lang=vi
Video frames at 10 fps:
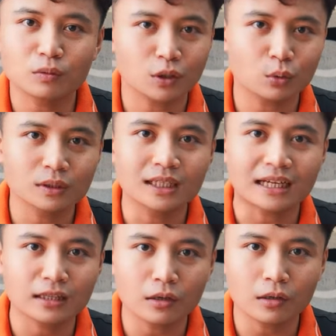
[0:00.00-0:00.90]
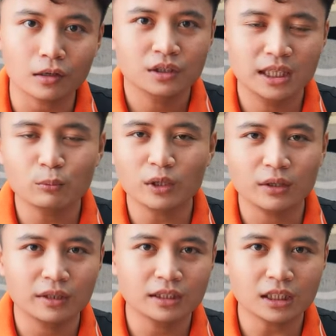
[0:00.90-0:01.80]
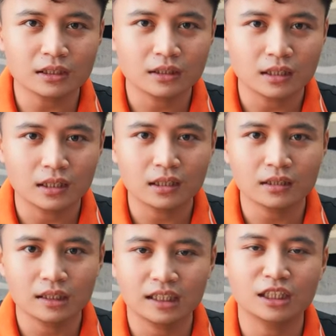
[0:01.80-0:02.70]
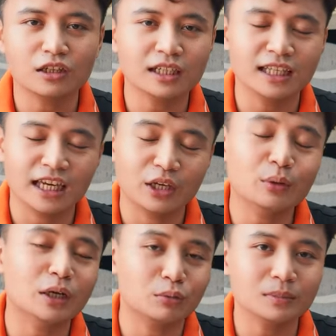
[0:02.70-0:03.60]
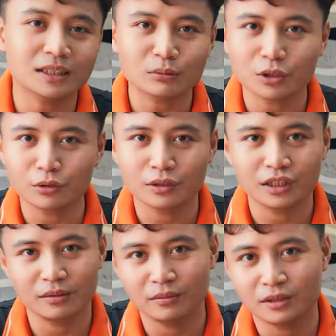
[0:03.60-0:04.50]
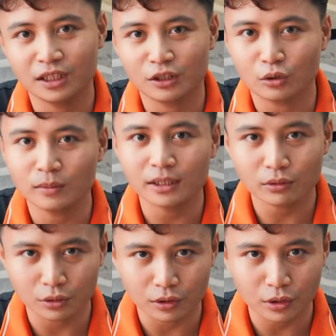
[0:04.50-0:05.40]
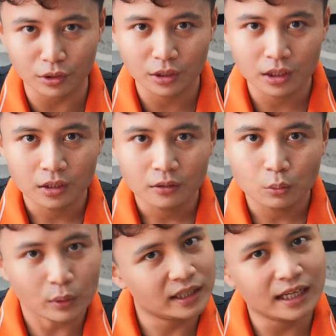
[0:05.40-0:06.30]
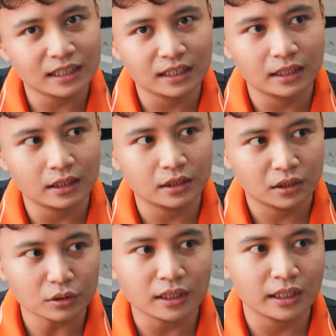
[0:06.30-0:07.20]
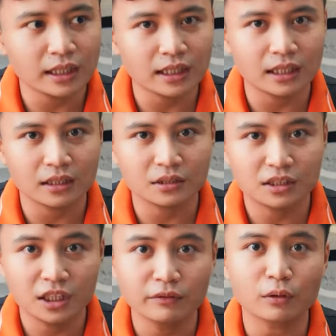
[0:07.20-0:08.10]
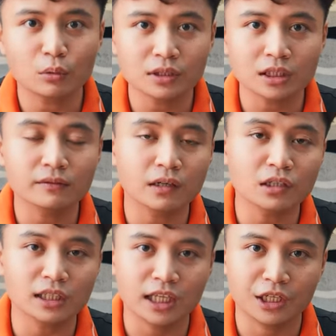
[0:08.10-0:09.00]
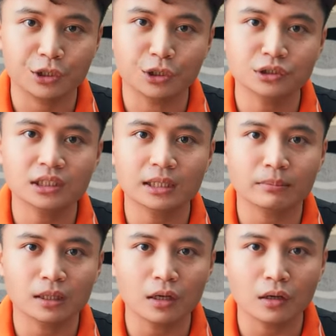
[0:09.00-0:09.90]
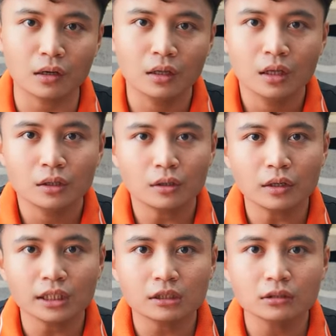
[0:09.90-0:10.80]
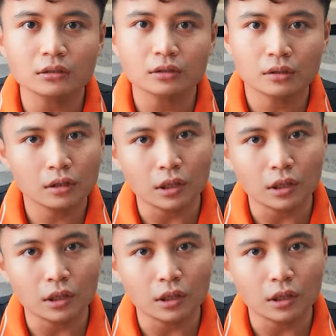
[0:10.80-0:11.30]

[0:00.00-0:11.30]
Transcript: không có đủ để đặt lo, chiếm quá nhiều diện tích đó, thì khi đó khách hàng yêu cầu chúng ta treo tường thì Thiên Vũ mới treo tường thôi. Ngoài ra thì có thể là Thiên Vũ sẽ tư vấn cho khách hàng những cái cặp lo có kích thước tương đối